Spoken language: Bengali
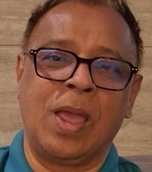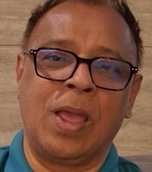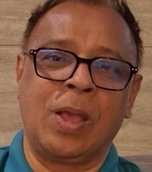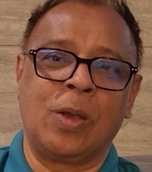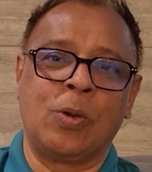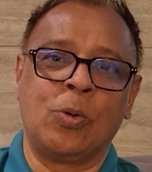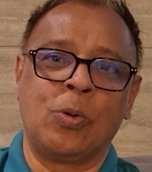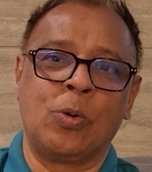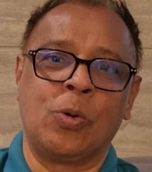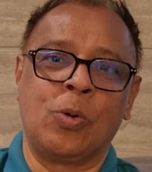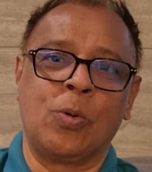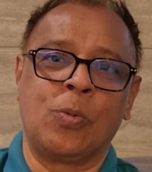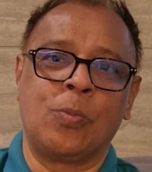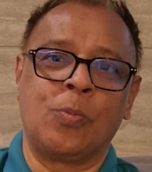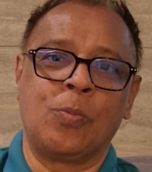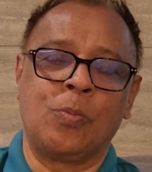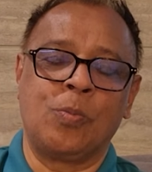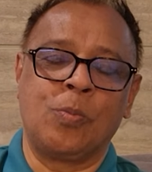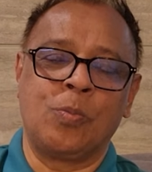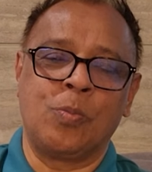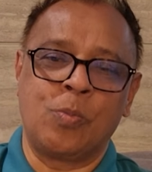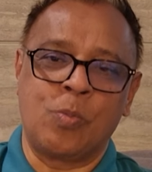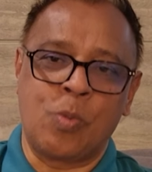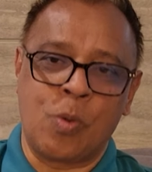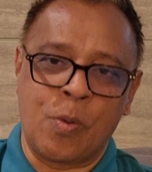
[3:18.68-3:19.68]
এগুলো
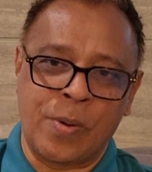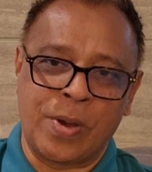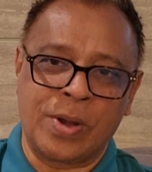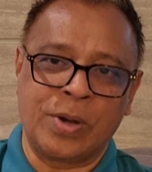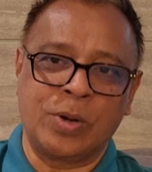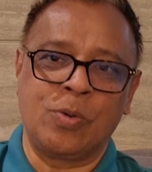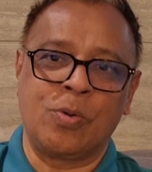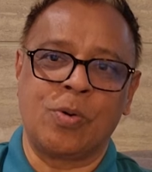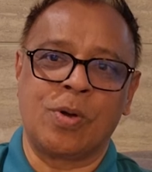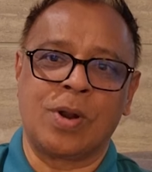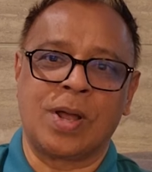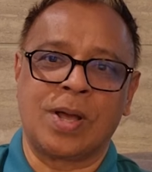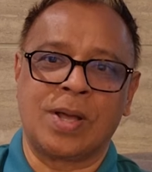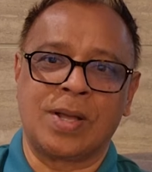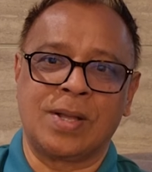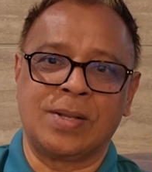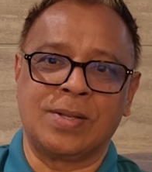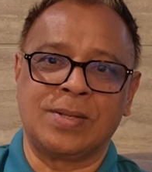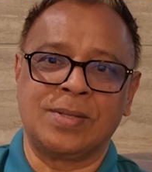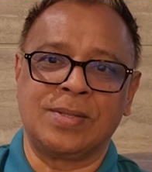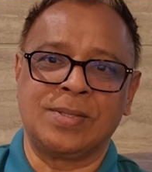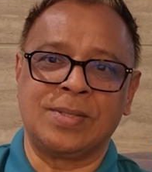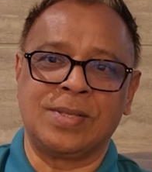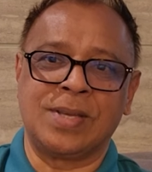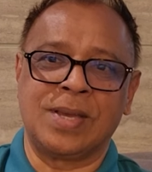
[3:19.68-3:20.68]
প্রমাণ করা
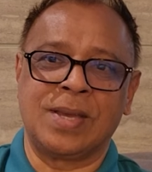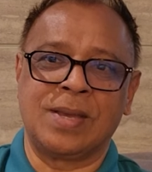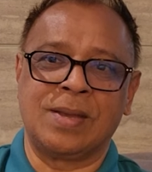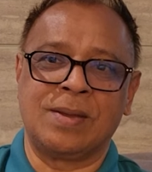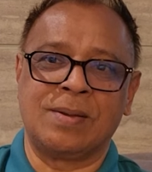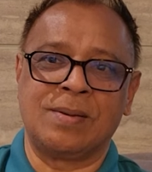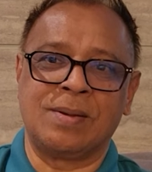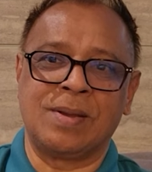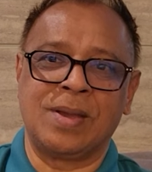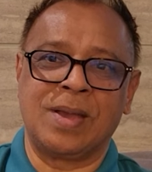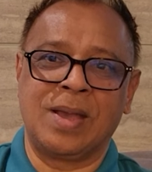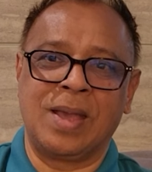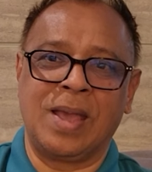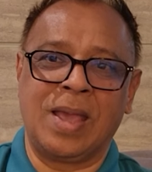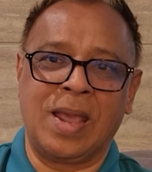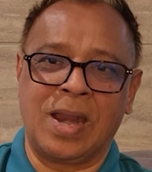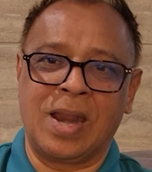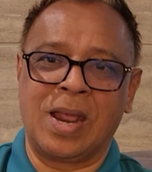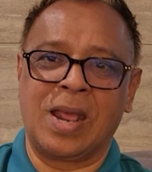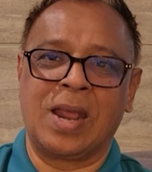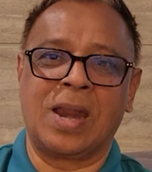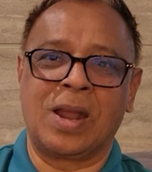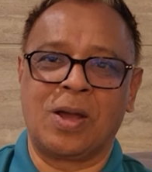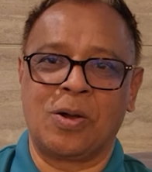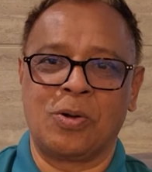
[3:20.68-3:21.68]
যে
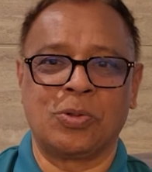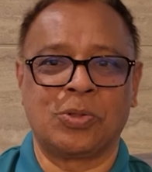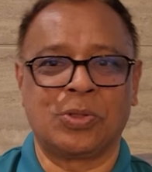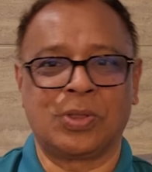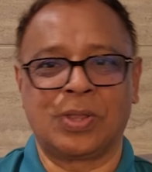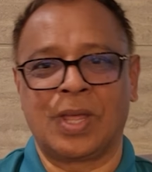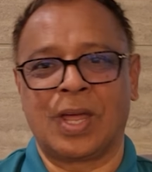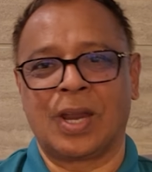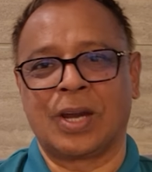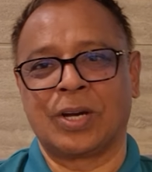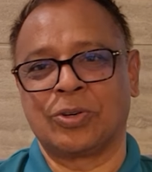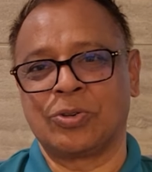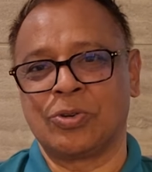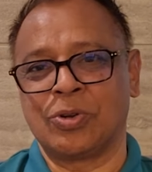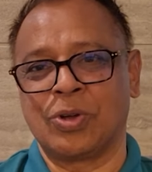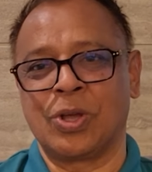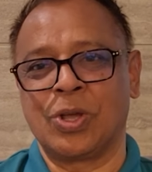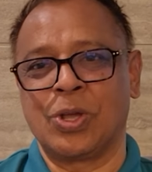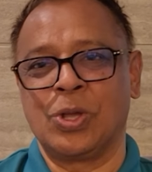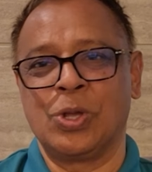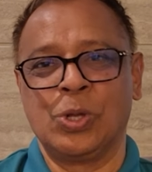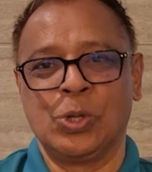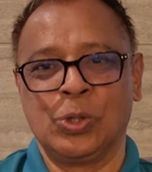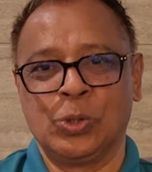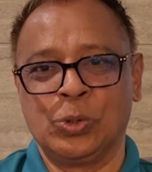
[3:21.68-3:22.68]
এরা এরা হত্যার সঙ্গে
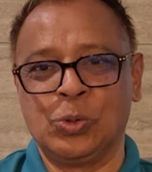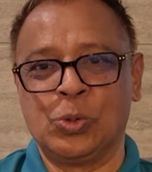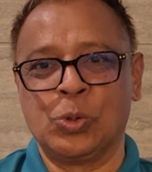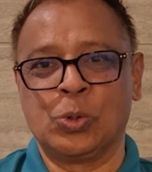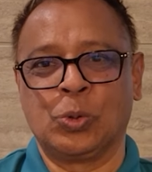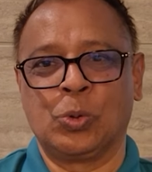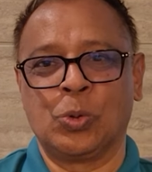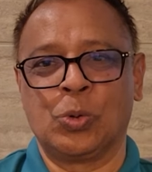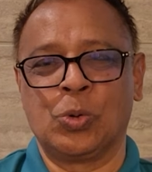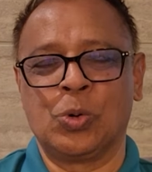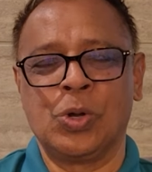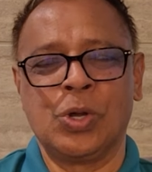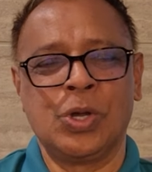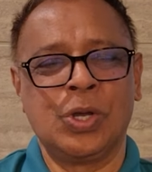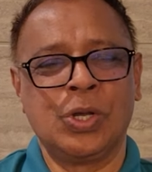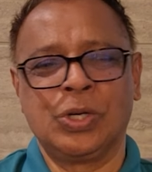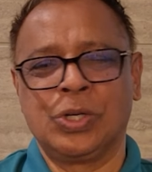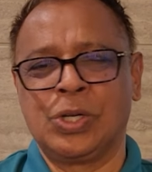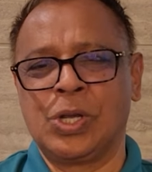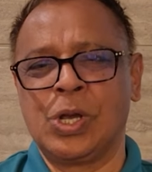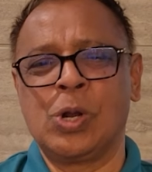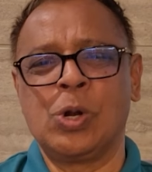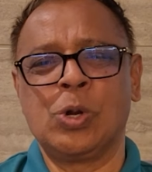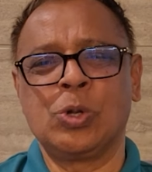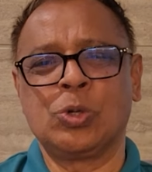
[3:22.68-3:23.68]
যুক্ত
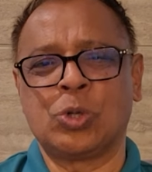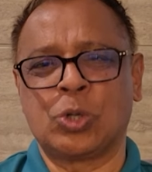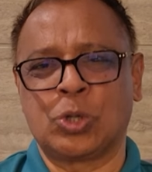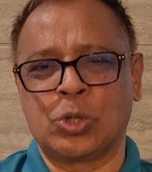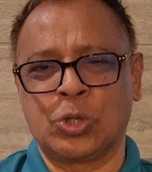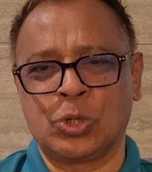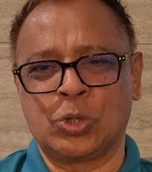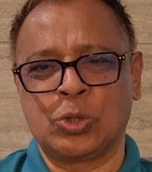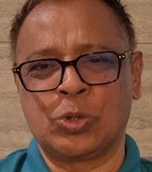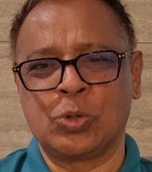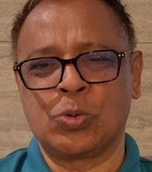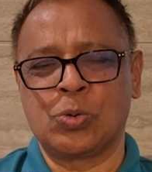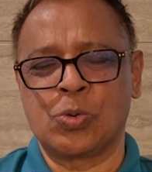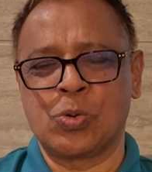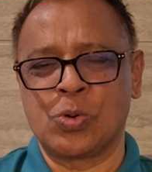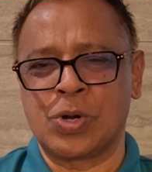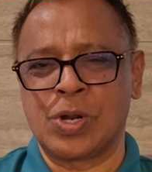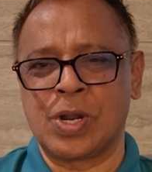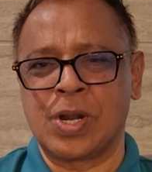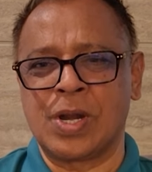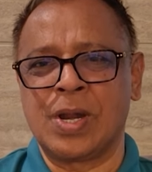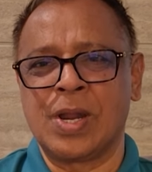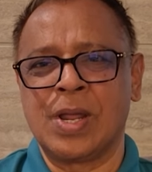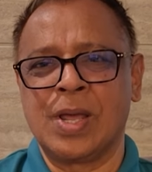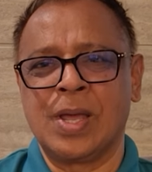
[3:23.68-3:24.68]
সেগুলো যথেষ্ট
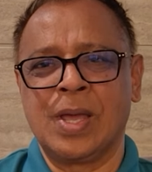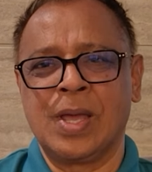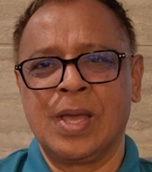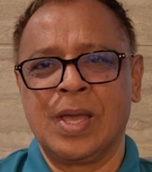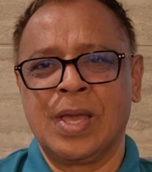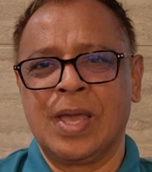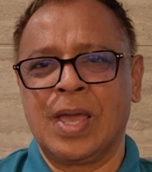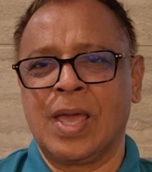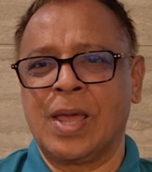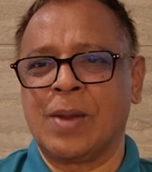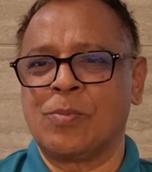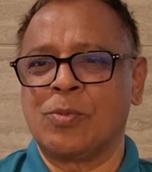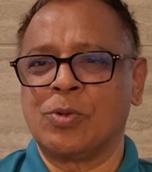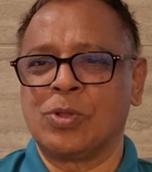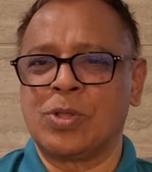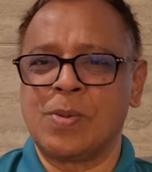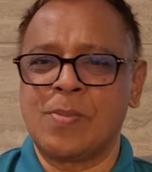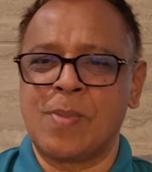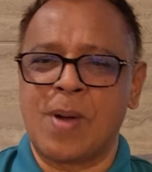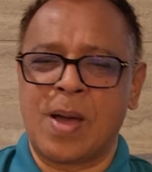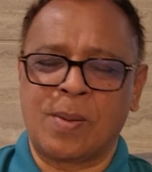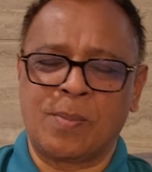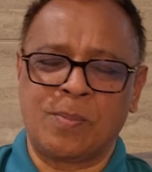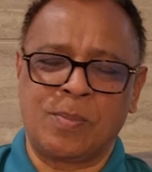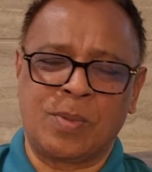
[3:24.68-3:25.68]
কঠিন এর মধ্যে
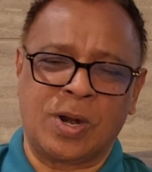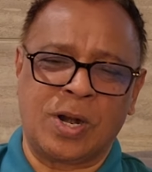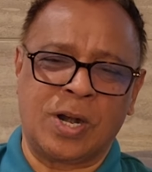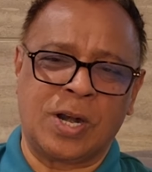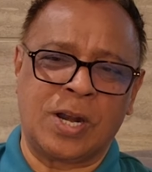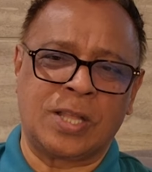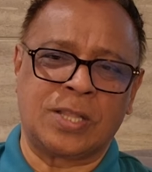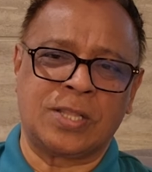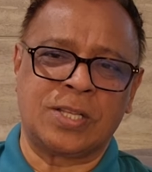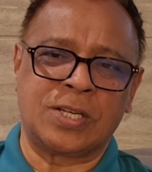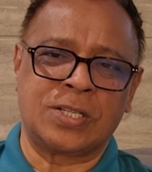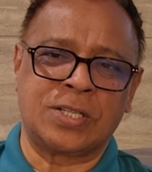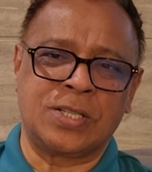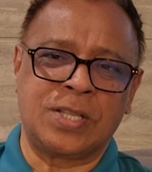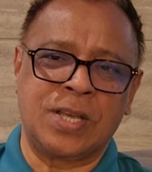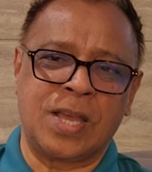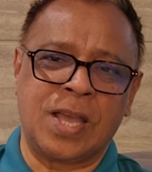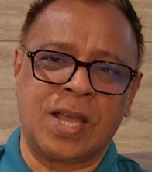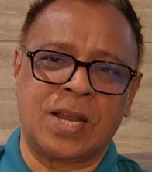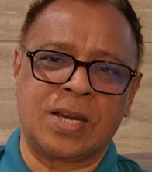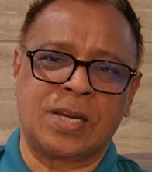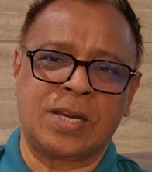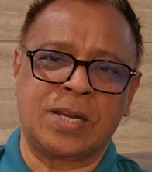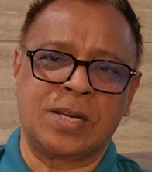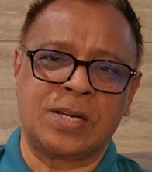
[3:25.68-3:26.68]
বাংলাদেশ থেকে
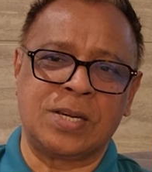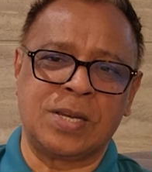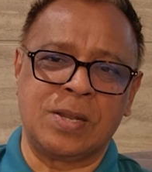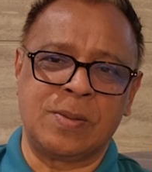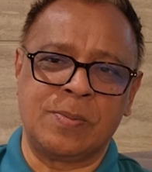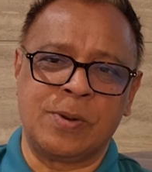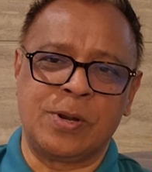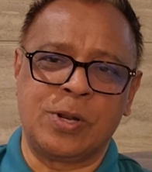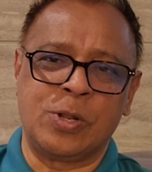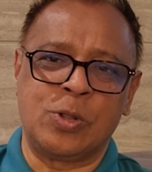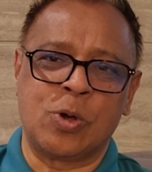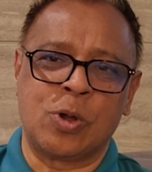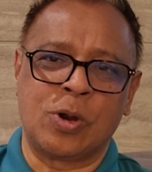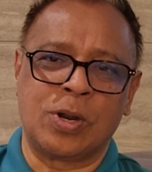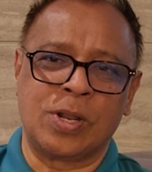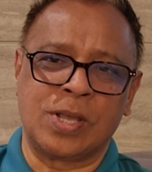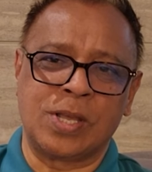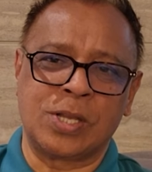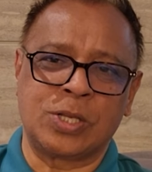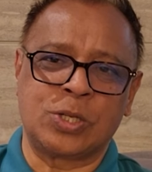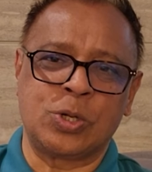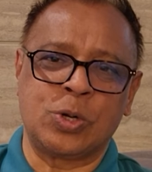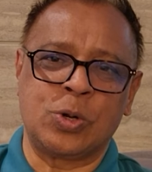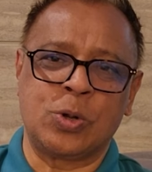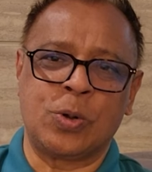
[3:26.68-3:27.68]
একটা ডিবির দল
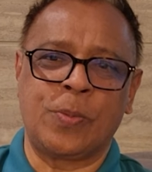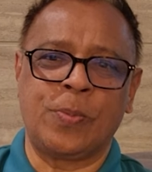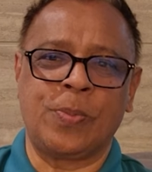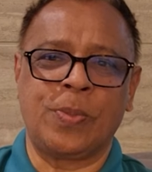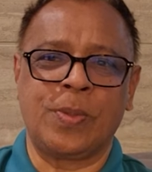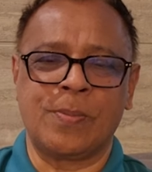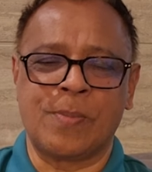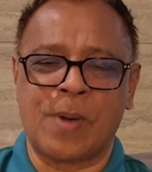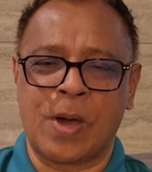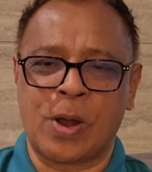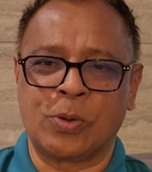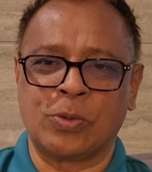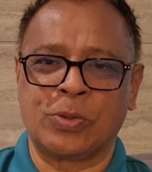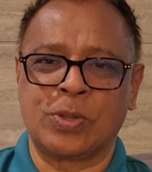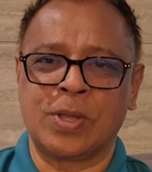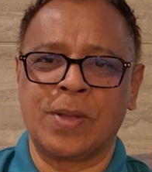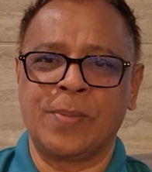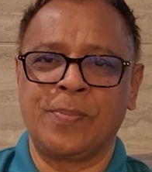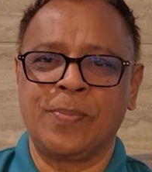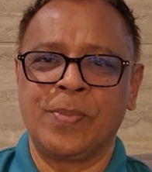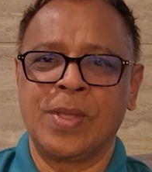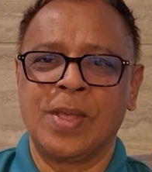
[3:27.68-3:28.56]
গিয়েছিল ভারতে